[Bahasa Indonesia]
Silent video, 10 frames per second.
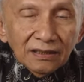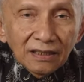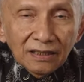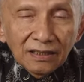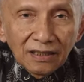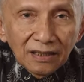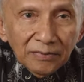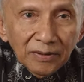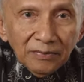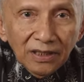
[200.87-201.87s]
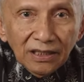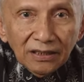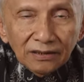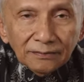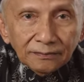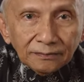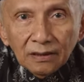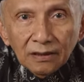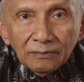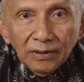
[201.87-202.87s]
karena memang
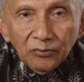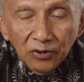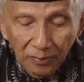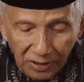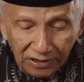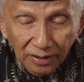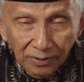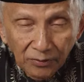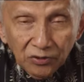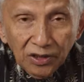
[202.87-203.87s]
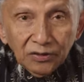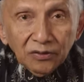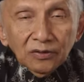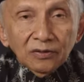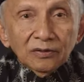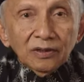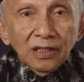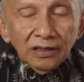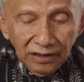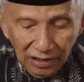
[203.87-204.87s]
Papua Barat dan Papua itu
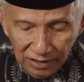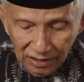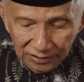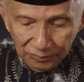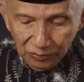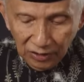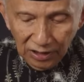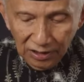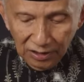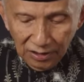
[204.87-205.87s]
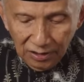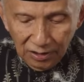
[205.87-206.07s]
adalah sebuah